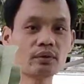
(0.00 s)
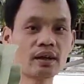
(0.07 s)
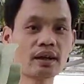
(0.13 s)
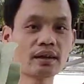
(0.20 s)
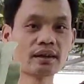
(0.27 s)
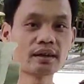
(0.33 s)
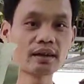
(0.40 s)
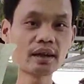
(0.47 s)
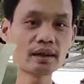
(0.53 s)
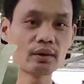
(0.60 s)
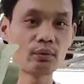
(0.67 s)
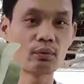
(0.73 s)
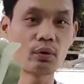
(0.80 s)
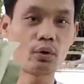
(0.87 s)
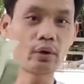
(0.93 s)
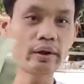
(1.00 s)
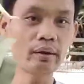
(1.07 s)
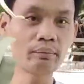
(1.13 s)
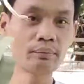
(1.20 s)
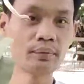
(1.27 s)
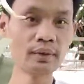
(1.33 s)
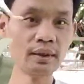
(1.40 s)
đăng ký kênh ủng hộ em.
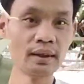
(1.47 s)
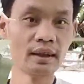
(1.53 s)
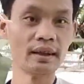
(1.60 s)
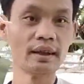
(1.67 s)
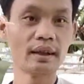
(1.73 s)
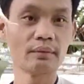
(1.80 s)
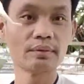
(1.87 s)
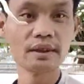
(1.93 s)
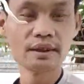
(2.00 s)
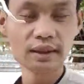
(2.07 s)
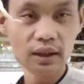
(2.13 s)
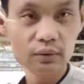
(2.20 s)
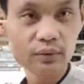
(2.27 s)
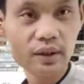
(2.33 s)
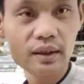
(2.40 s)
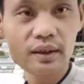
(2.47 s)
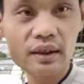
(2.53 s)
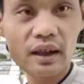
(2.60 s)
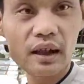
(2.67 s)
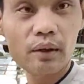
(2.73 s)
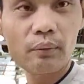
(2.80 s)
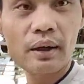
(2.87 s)
Em xin chào tất cả
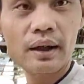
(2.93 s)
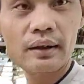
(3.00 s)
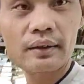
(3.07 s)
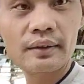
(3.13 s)
các bác.